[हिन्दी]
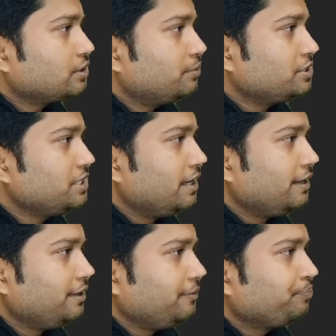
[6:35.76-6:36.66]
समझ
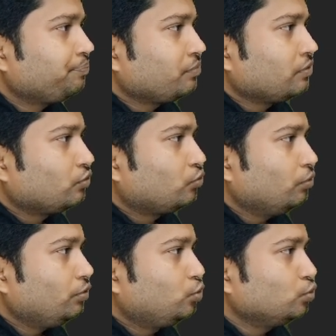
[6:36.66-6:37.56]
गया है
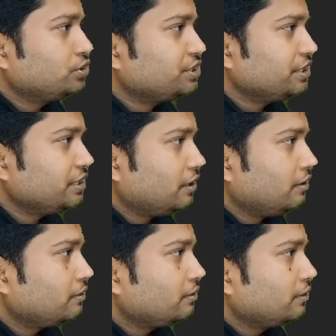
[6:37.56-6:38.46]
तो टू स्ट्रिंग का
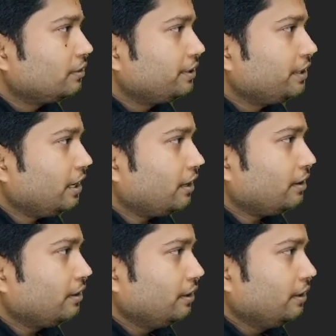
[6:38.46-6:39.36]
ठीक है
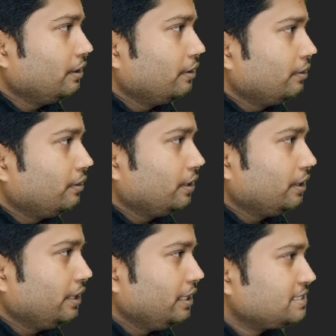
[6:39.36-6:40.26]

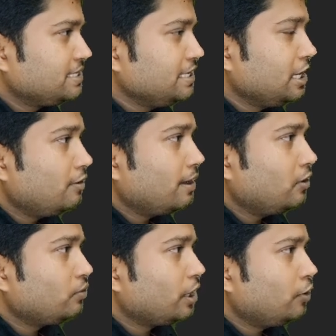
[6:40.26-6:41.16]
ये सिंगल
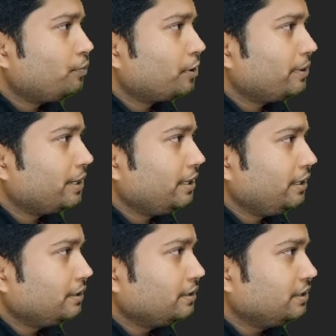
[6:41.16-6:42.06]
वैल्यू के ऊपर
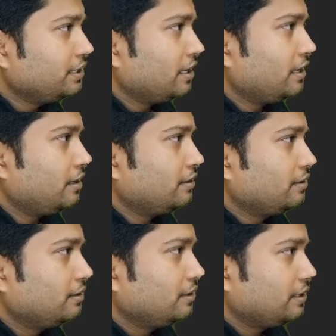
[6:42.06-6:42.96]
मैंने दिखाया
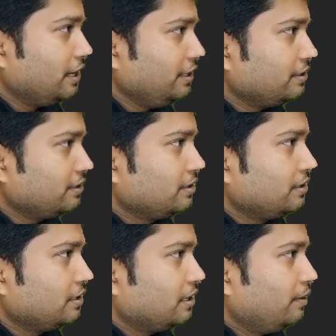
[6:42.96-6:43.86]
राइट
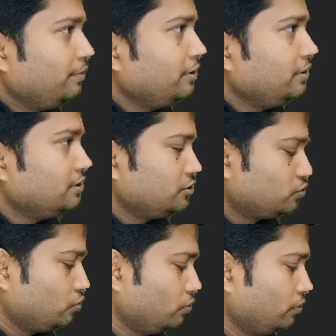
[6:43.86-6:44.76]
अभी
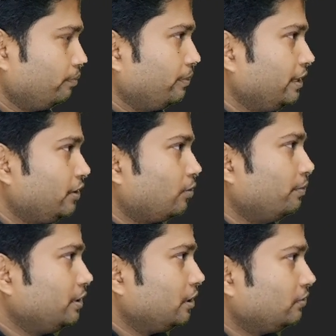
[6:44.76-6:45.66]
इसको मैं
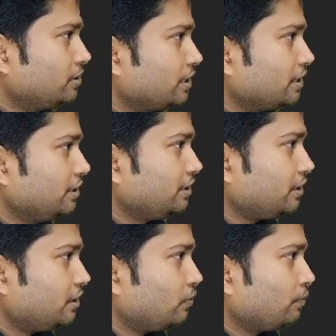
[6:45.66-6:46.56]
कॉमेंट आउट करके
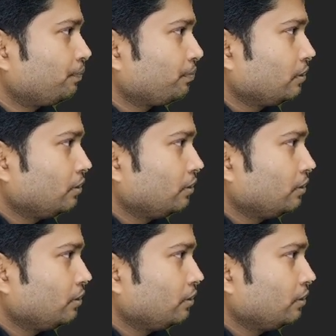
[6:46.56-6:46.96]
दे रहा हूँ